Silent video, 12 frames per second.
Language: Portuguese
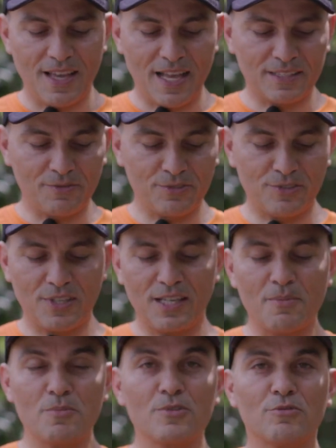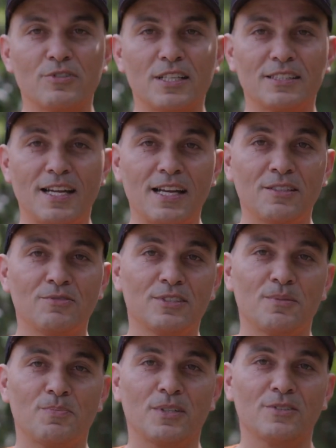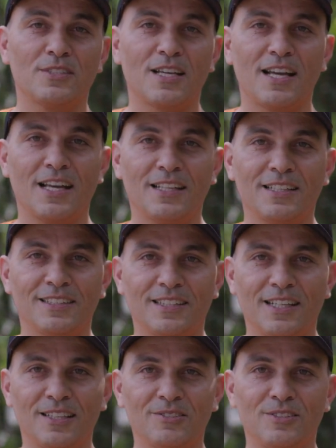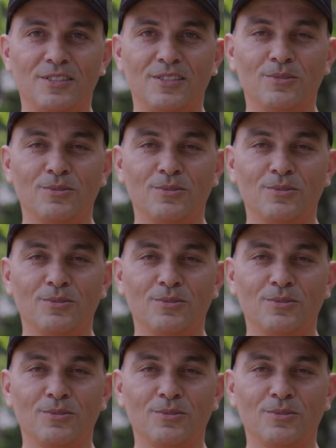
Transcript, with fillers: Essa pulseira é muito versátil, você pode usar ela em treinos de